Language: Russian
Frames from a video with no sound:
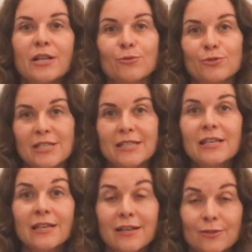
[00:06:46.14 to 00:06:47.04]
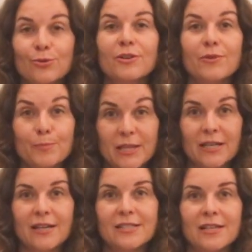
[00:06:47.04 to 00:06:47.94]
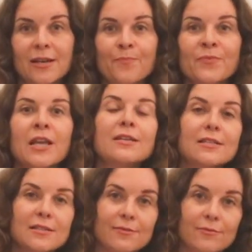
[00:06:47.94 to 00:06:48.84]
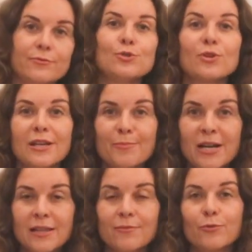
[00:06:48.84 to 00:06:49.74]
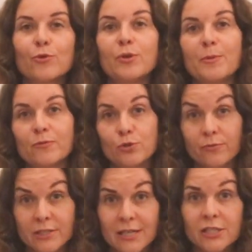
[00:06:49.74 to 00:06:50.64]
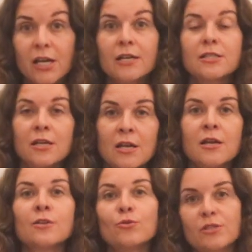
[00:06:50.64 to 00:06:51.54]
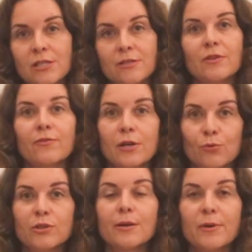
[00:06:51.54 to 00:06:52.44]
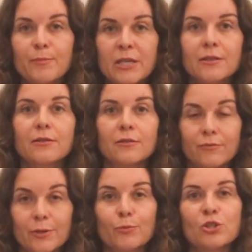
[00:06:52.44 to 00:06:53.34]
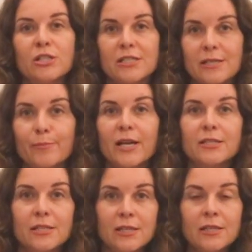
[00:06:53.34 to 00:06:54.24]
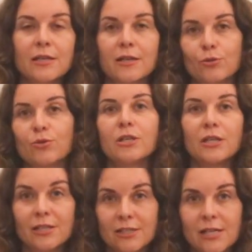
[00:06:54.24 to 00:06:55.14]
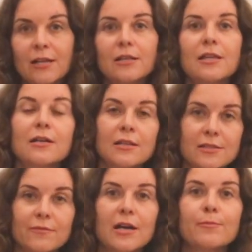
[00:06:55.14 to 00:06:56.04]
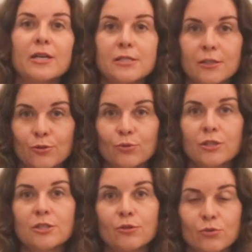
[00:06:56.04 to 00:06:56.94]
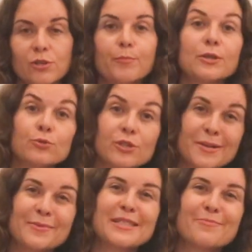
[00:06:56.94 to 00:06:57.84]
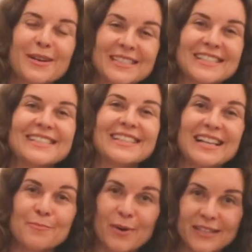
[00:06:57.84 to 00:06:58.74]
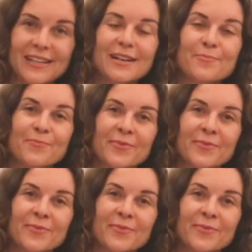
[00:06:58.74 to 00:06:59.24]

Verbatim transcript: банку те деньги, которые вы потратили. Если все нормально, вы вовремя все возвращаете, то, естественно, в какой-то момент вы можете забрать те деньги, которые лежали так называемая security, тоже подушка безопасности для банка.